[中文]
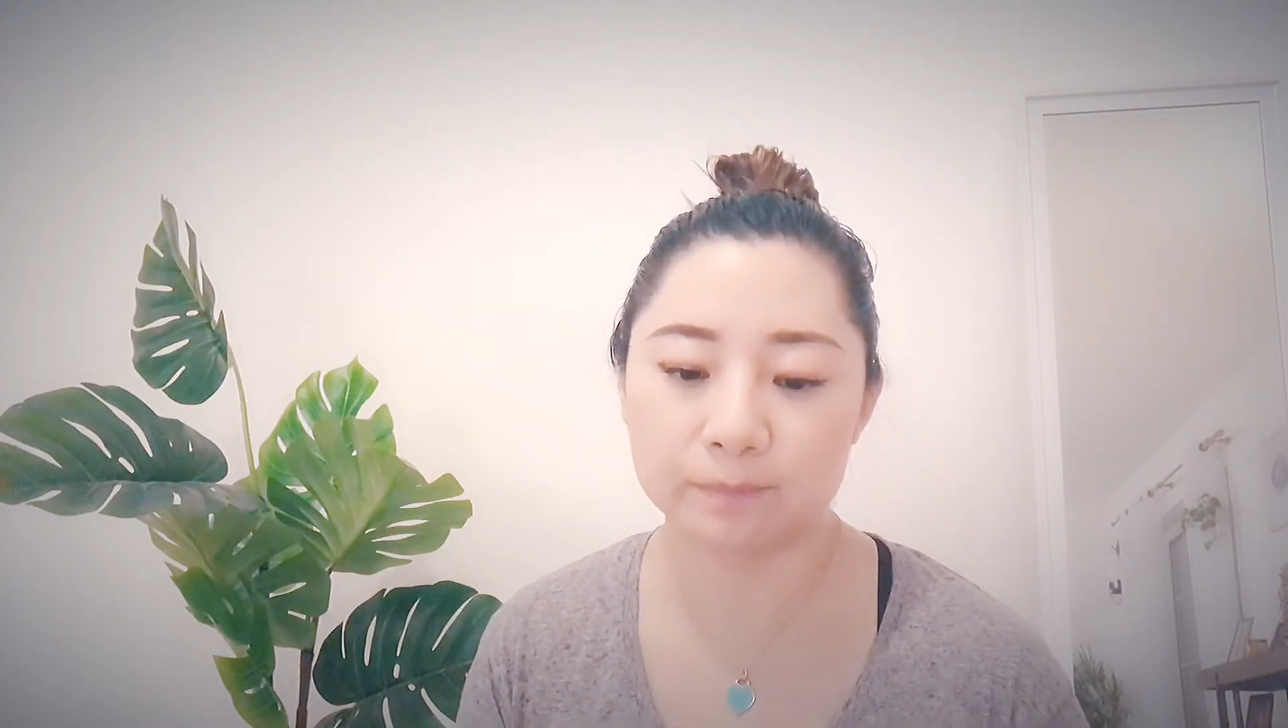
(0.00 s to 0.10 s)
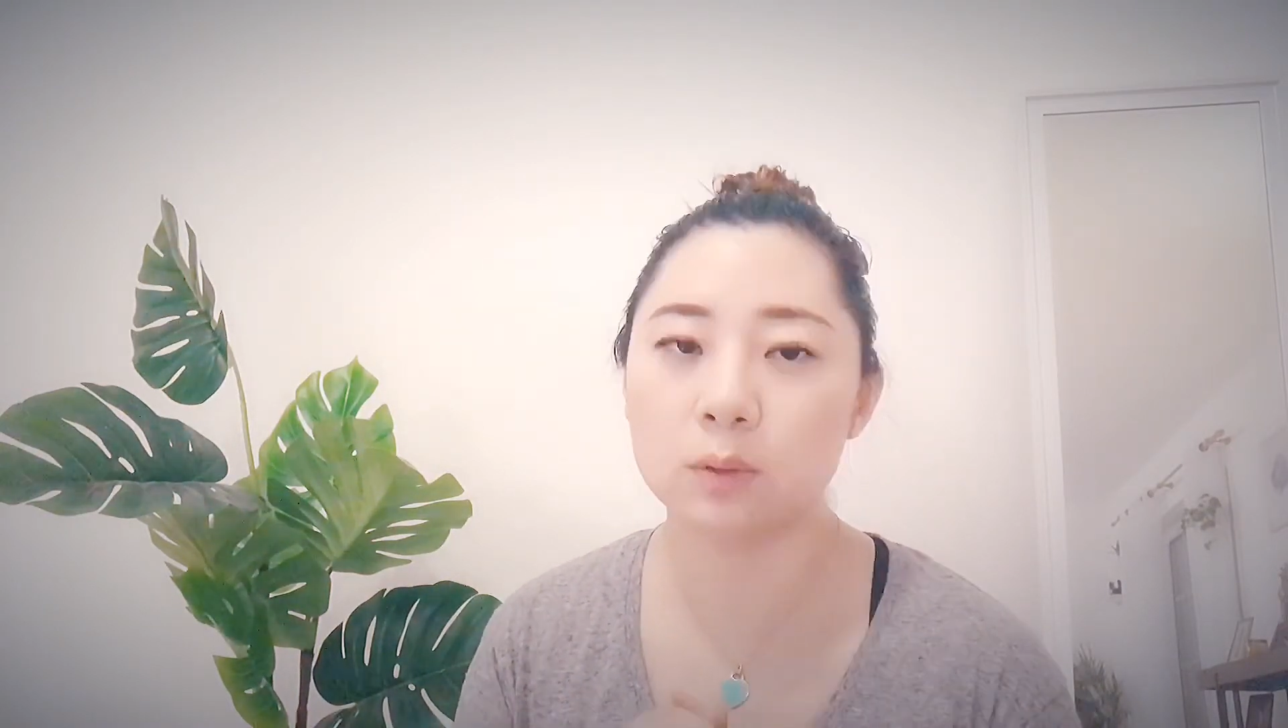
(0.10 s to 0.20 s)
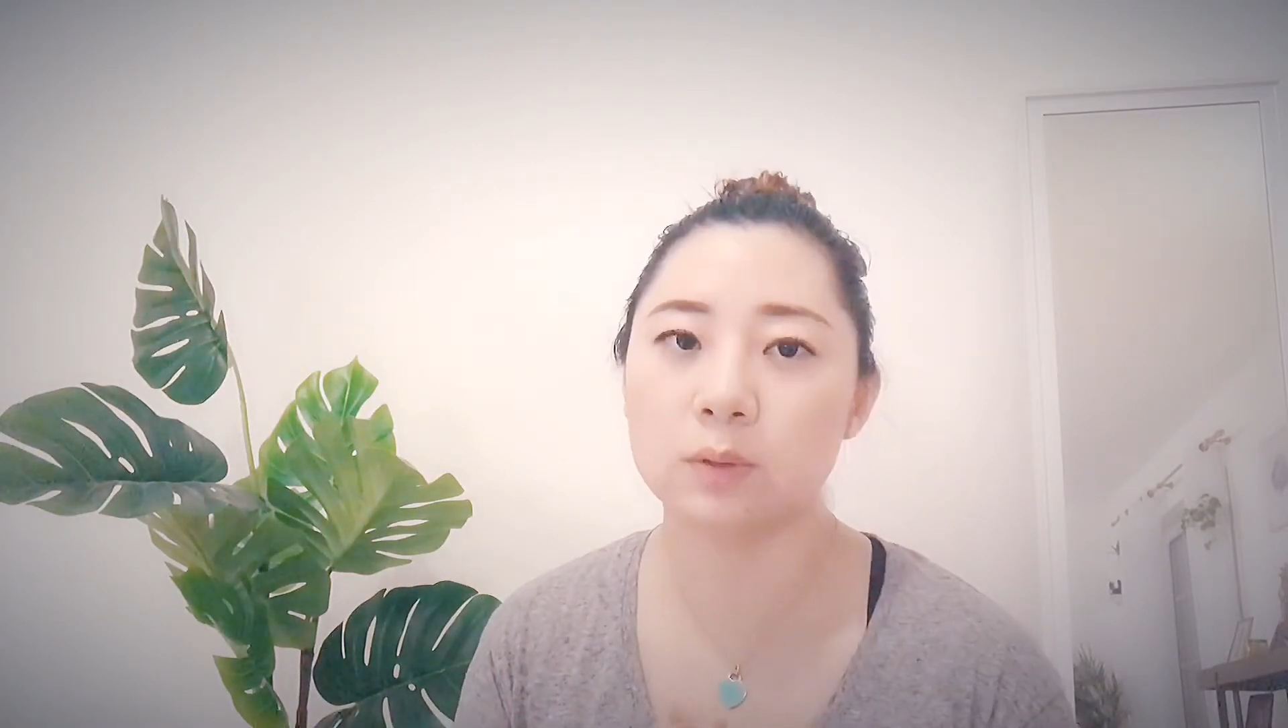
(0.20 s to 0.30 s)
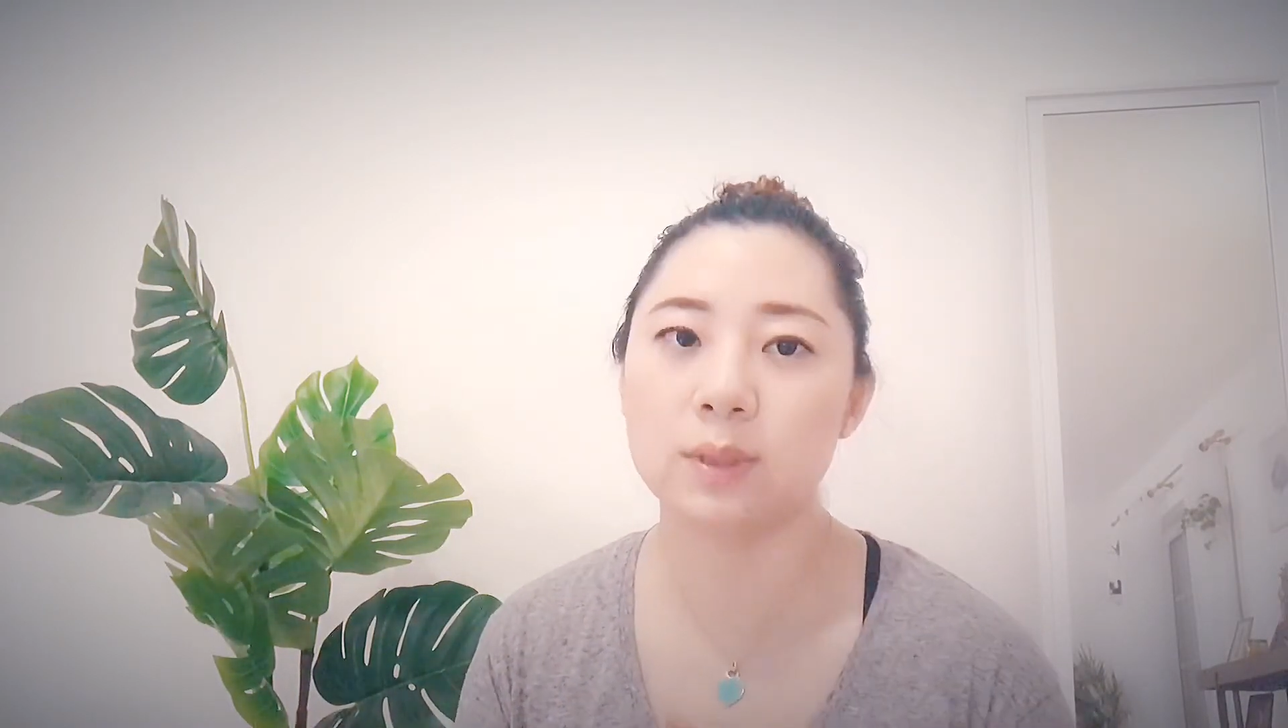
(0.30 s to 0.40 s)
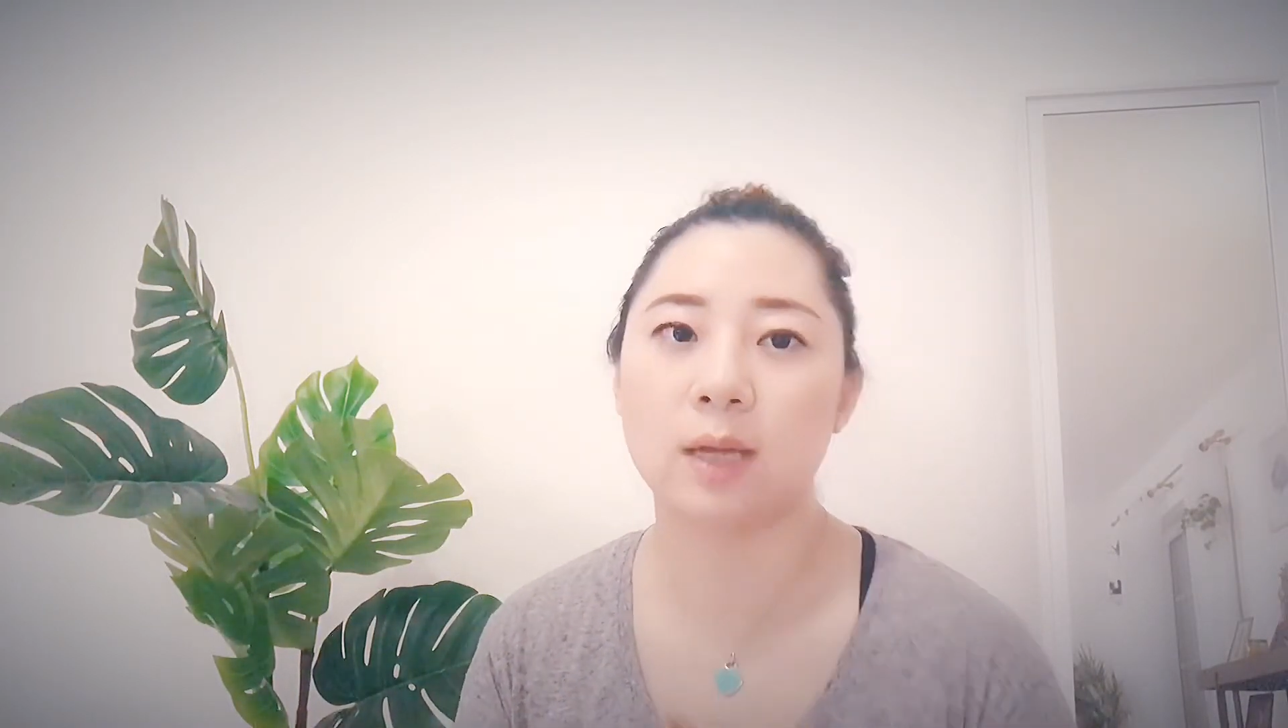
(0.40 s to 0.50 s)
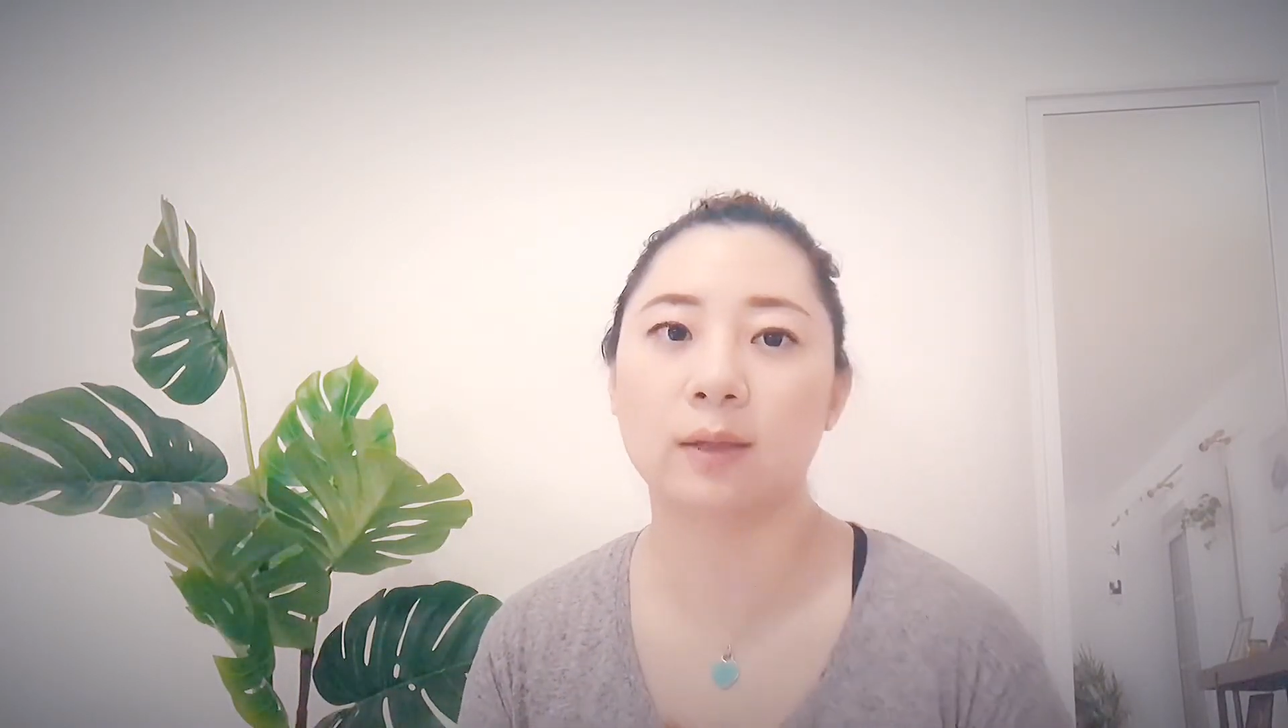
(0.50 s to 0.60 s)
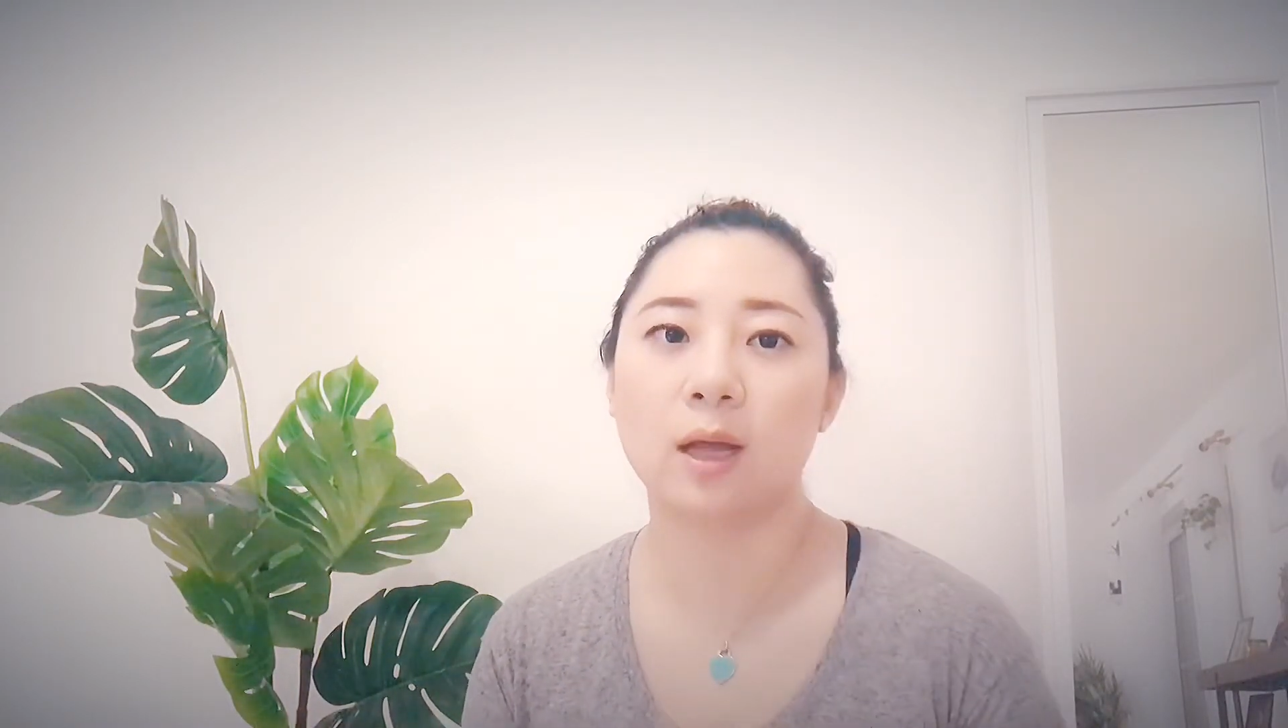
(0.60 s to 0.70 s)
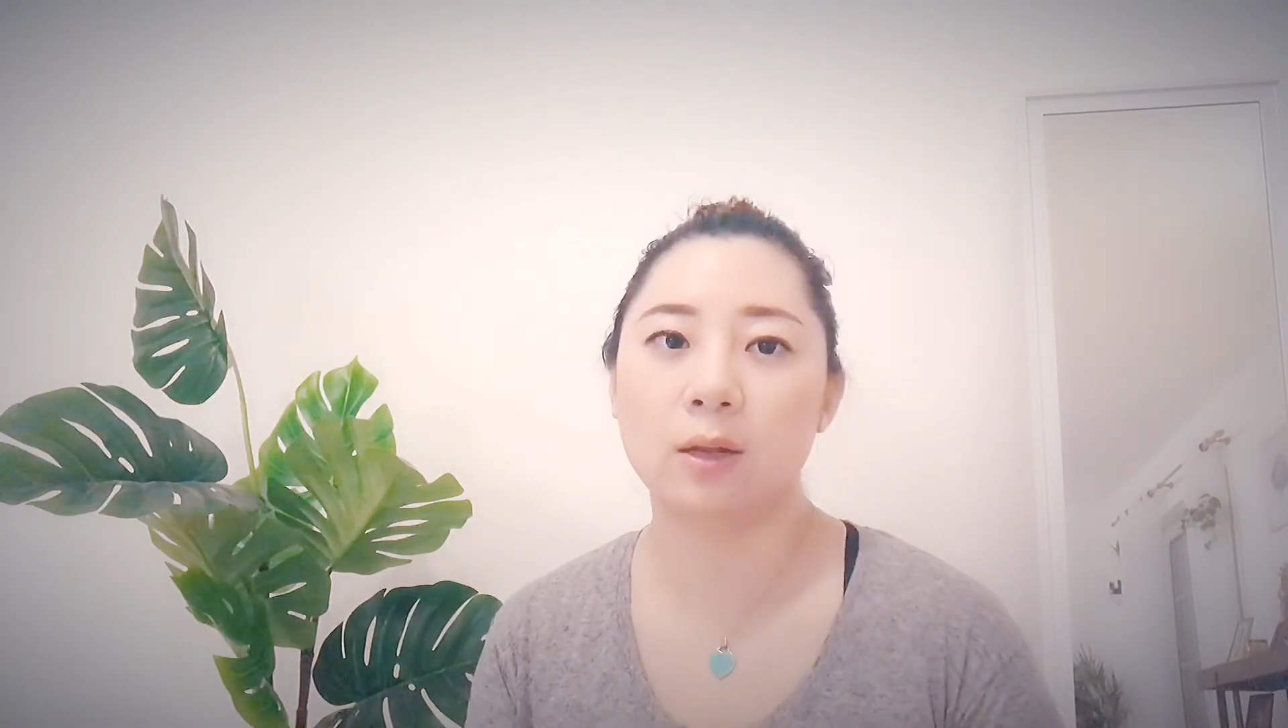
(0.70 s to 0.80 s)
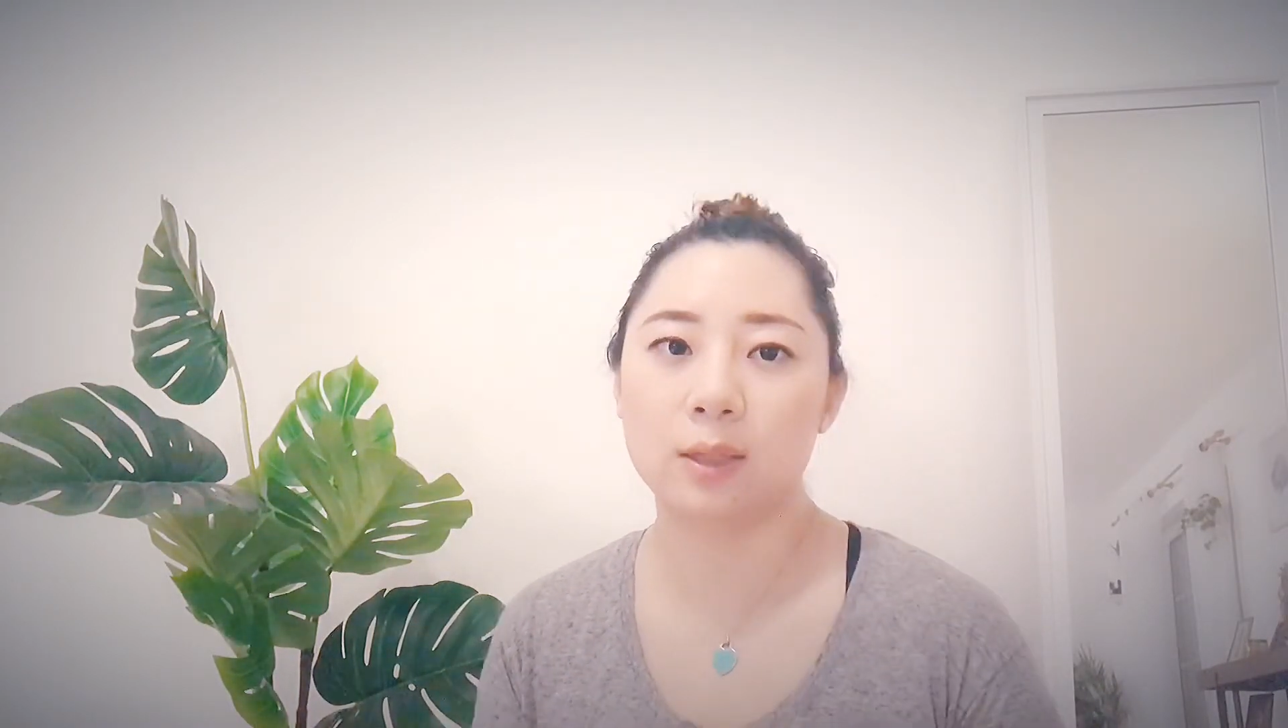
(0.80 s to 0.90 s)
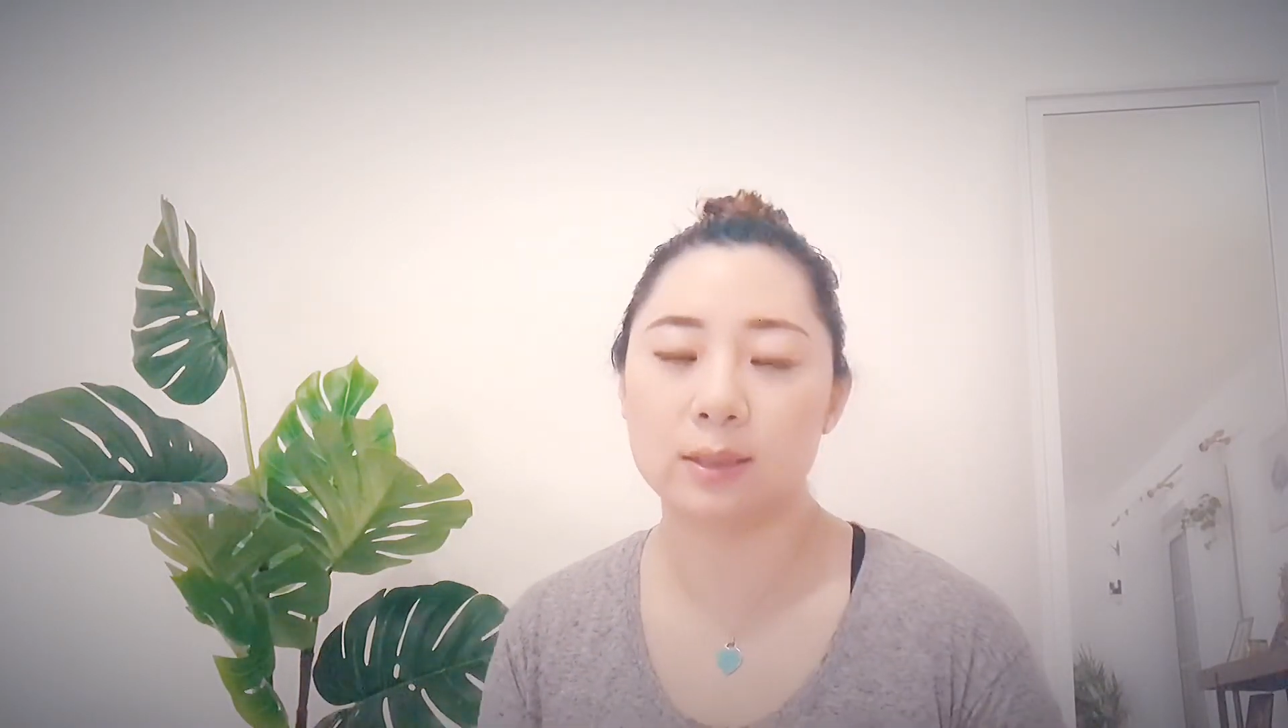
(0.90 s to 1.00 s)
所以我就想
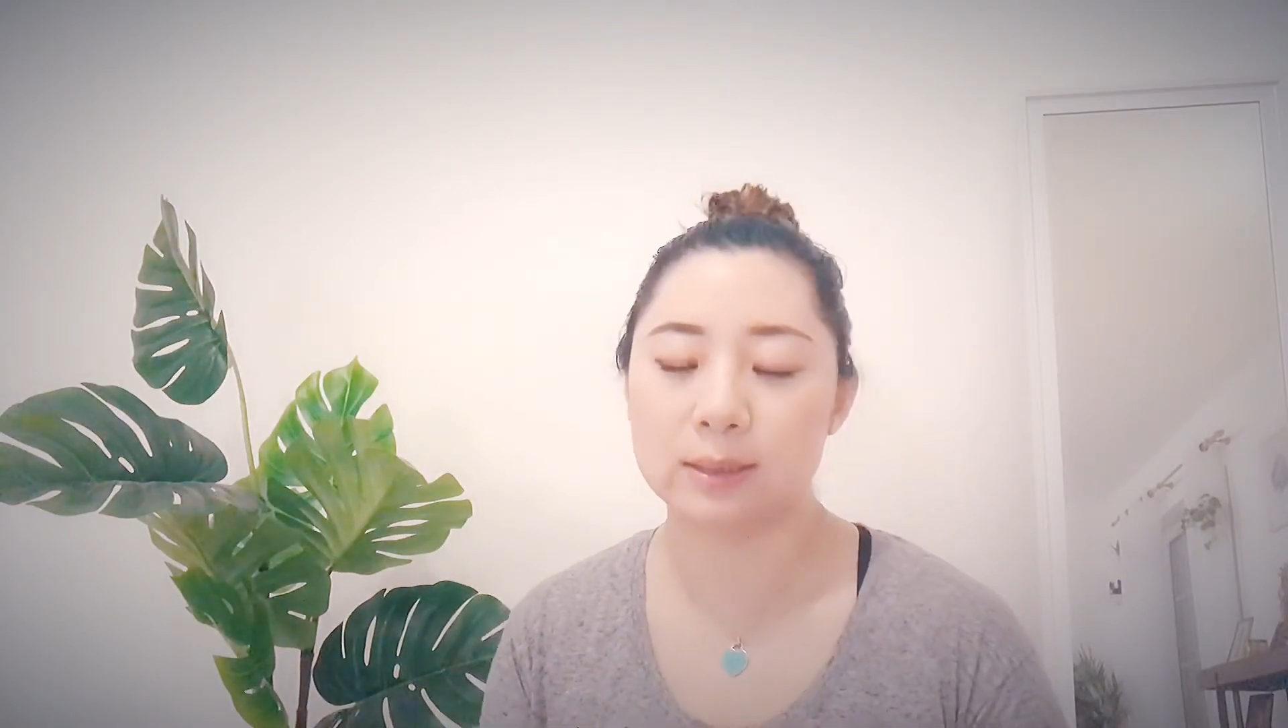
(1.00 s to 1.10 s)
到了